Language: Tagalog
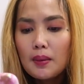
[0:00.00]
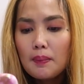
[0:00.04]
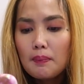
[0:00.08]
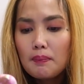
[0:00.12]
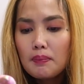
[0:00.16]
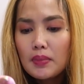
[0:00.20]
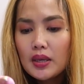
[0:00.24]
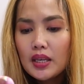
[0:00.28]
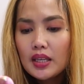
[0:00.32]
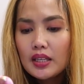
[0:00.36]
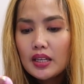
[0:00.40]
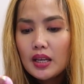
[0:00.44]

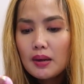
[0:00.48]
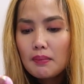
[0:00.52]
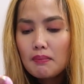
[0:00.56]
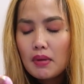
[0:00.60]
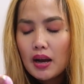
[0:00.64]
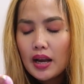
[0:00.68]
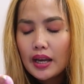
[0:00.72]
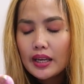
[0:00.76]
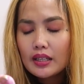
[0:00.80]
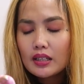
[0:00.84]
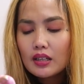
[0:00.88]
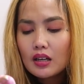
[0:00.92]
Mina
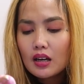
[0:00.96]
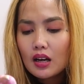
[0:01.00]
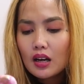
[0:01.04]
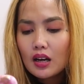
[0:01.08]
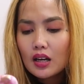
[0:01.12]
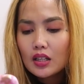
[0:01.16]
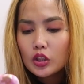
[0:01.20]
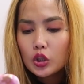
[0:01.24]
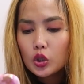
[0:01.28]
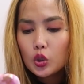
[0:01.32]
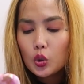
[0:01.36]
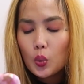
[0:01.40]

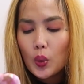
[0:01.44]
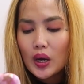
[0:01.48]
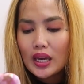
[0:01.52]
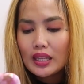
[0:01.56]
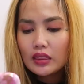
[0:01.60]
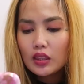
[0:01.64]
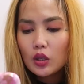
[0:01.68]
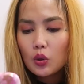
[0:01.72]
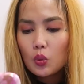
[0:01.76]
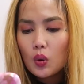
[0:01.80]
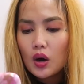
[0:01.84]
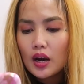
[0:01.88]
Micah
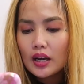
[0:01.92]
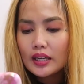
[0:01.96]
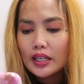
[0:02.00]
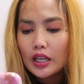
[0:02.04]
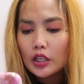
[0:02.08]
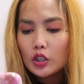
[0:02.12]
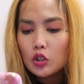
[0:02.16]
21,